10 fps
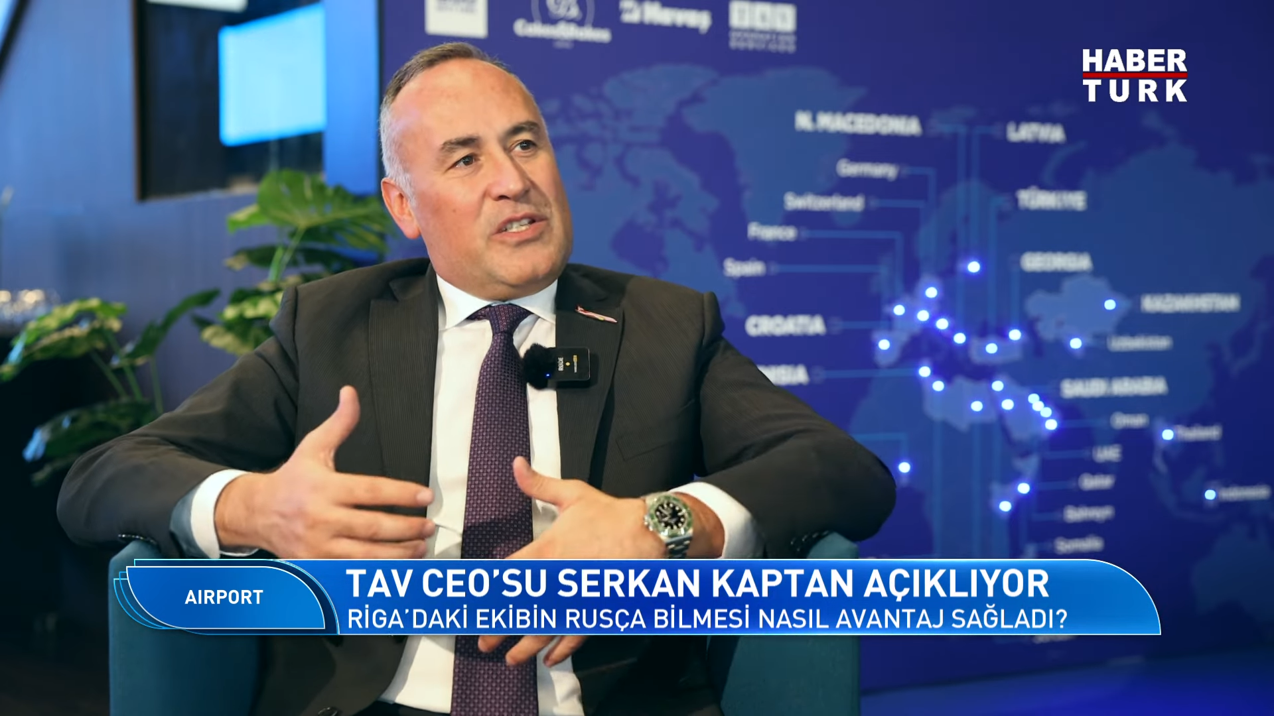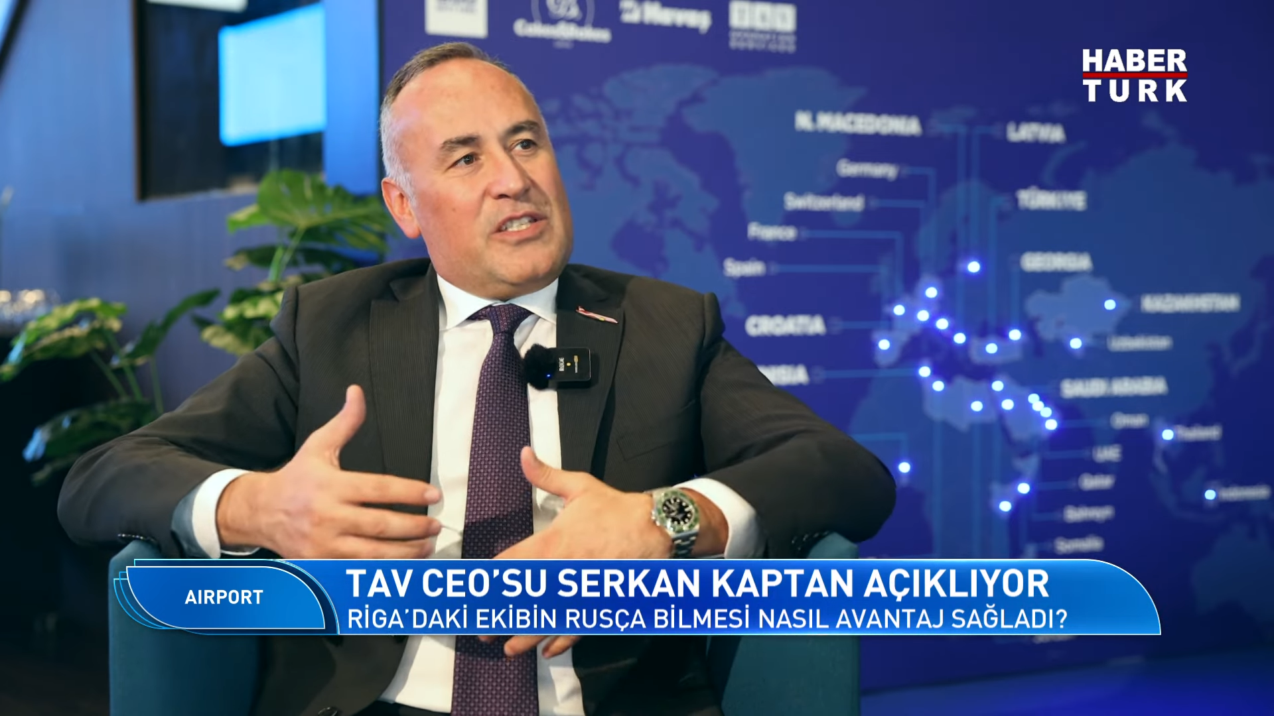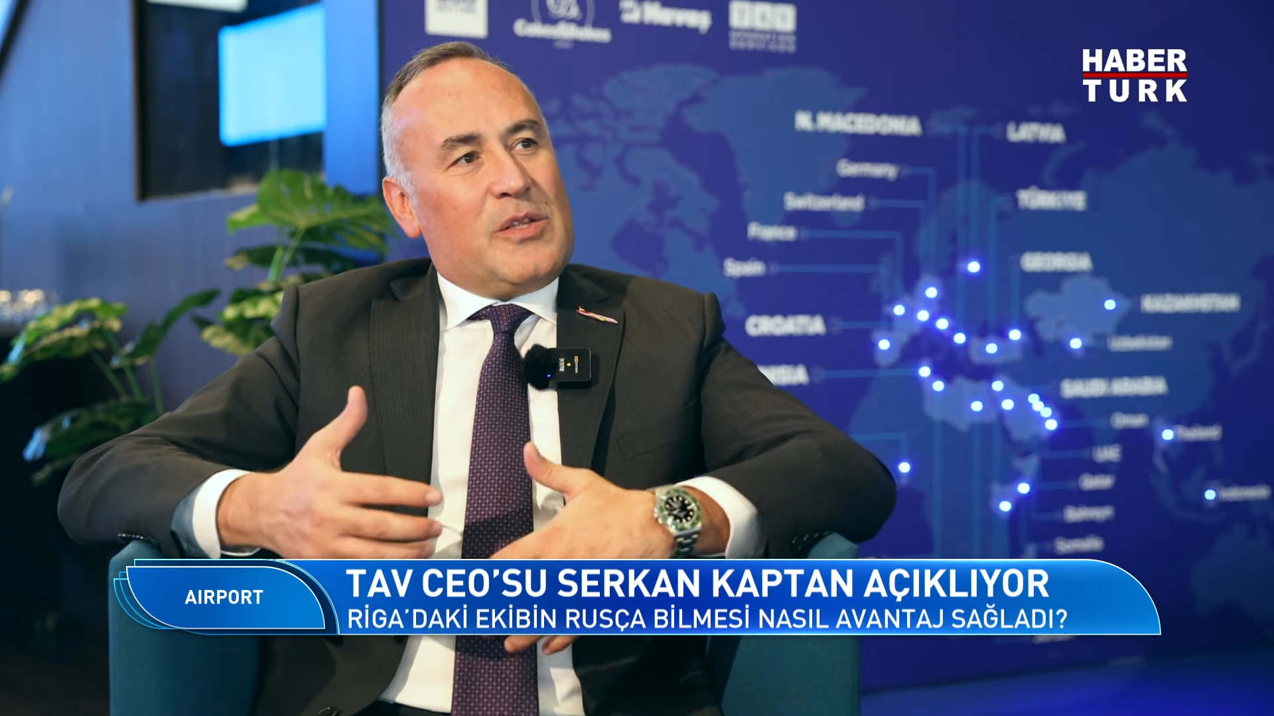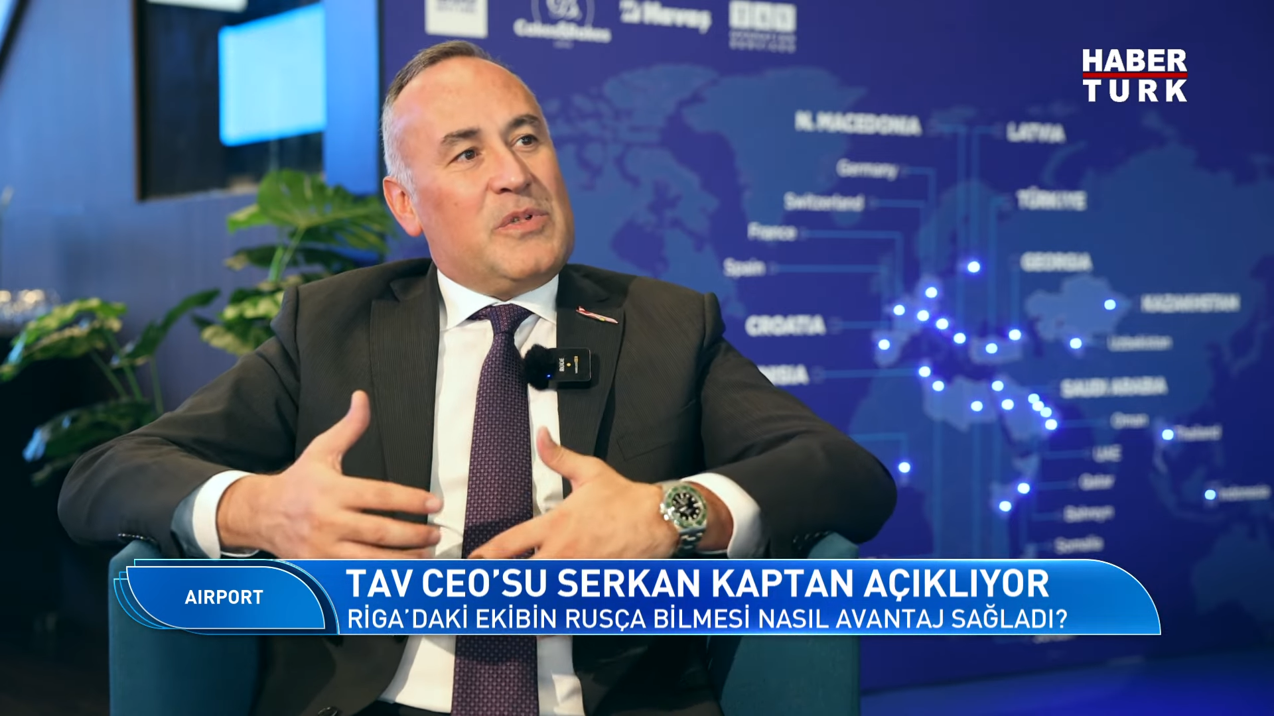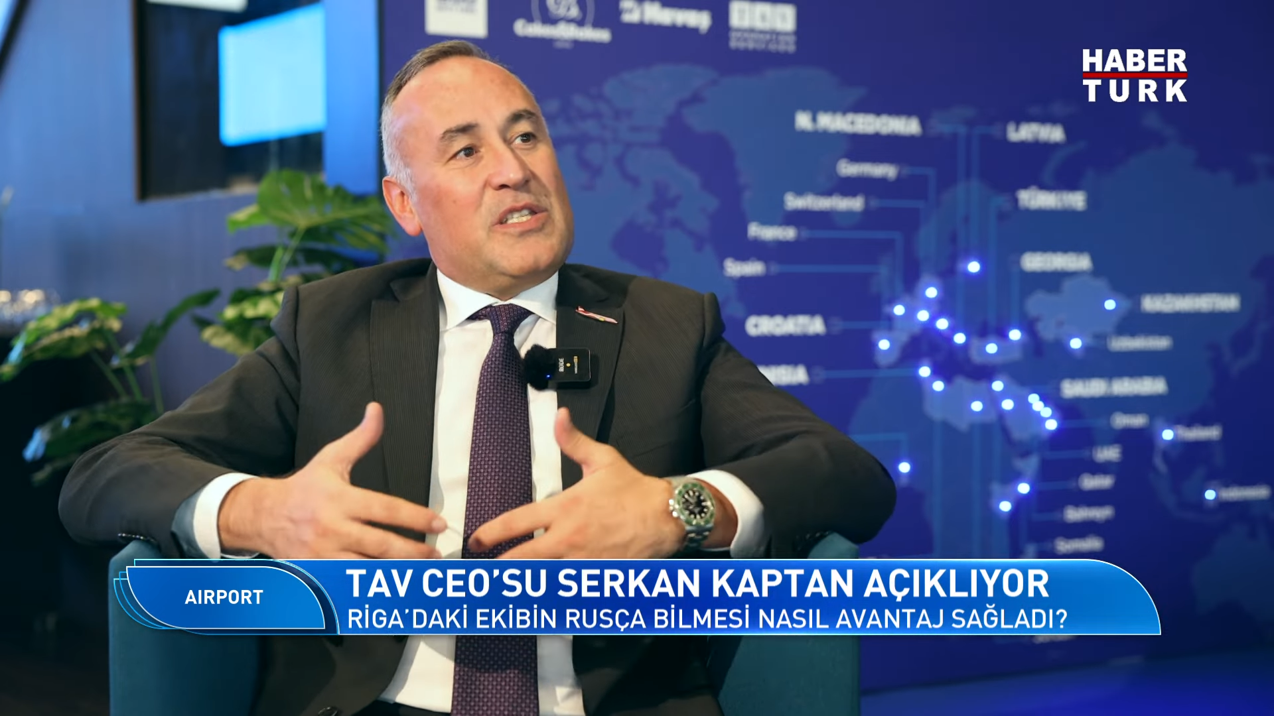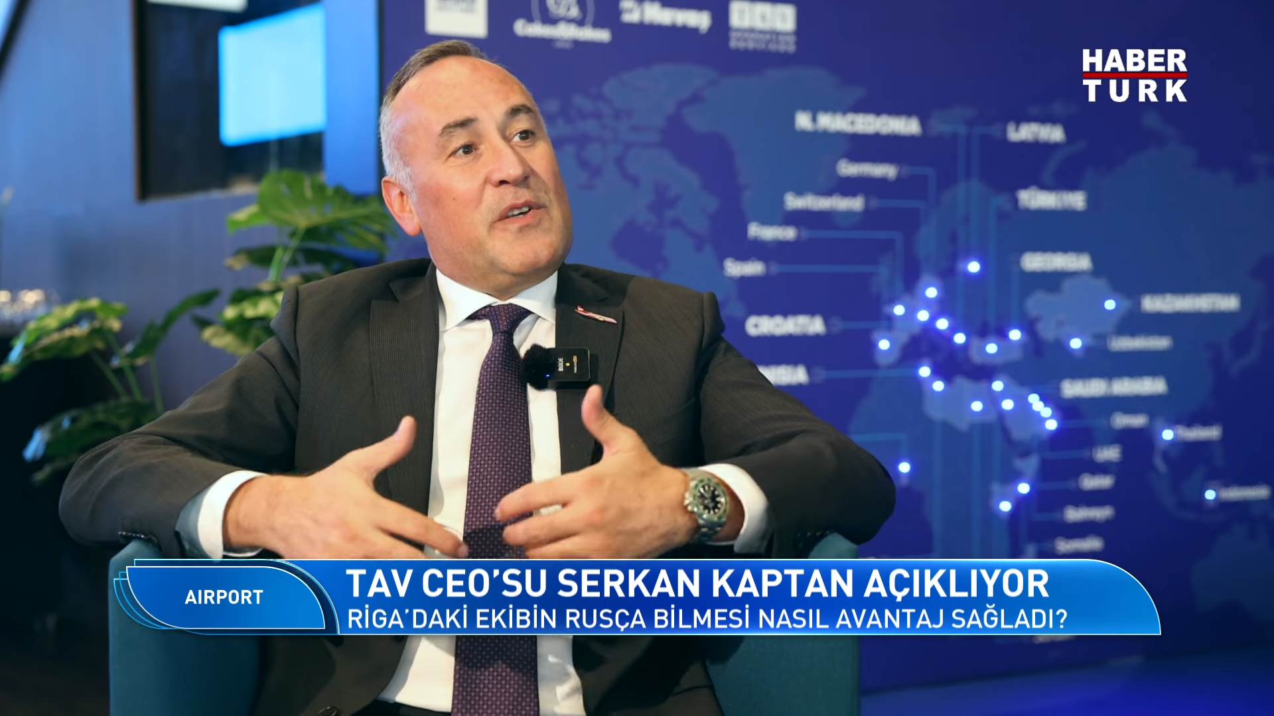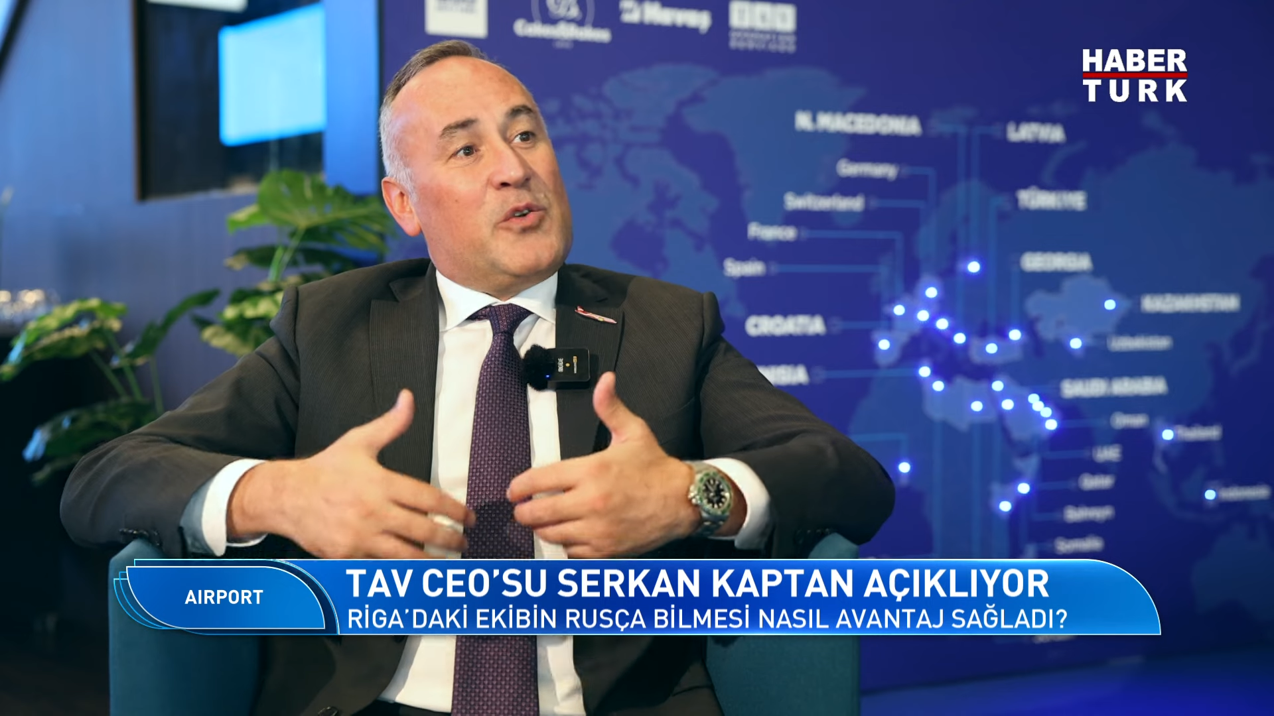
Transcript: işletmesi